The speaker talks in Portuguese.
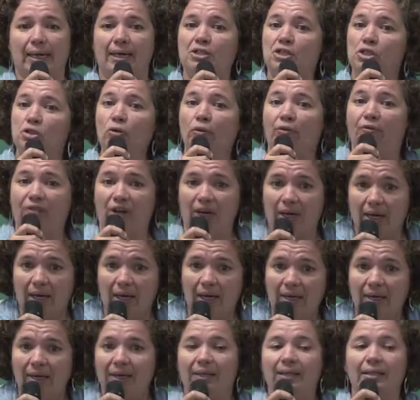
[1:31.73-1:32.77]
a gente não vê
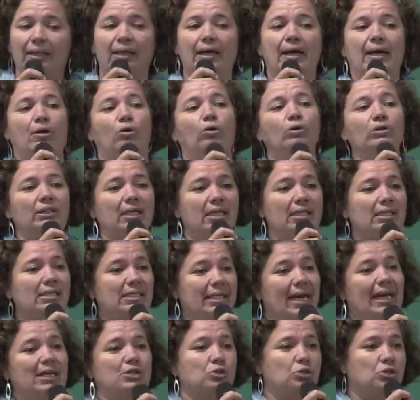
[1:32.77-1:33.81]
né,
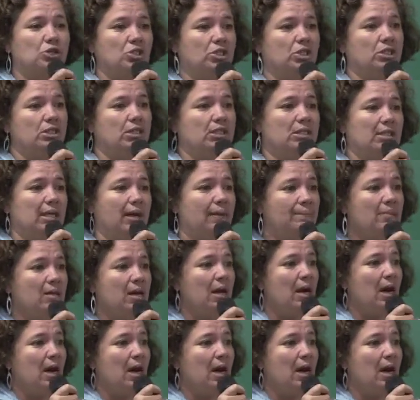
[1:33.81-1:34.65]
acontecer a justiça,